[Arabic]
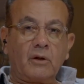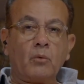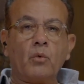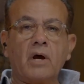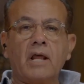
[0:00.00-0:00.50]

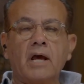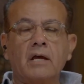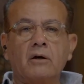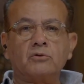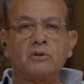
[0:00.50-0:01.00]
ولا
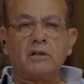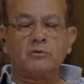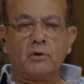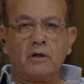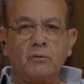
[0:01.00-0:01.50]
هياخد
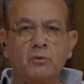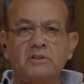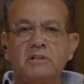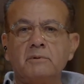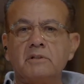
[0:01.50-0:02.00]
خطوه
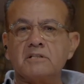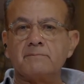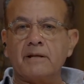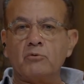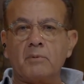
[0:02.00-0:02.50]
وانت
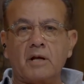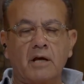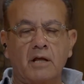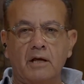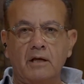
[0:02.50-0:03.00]
بالنسبه له
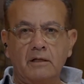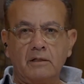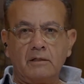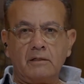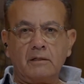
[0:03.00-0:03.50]
مرحله
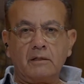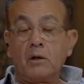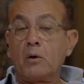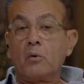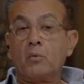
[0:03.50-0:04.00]

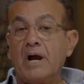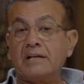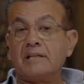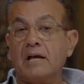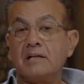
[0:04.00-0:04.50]

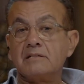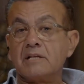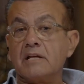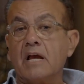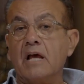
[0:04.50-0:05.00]
واحده
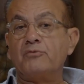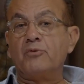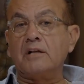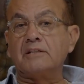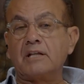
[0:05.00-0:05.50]
زي ألف
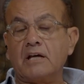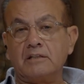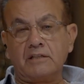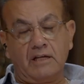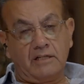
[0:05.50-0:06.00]
واحده
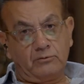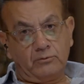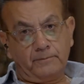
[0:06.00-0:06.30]
دخلت حياته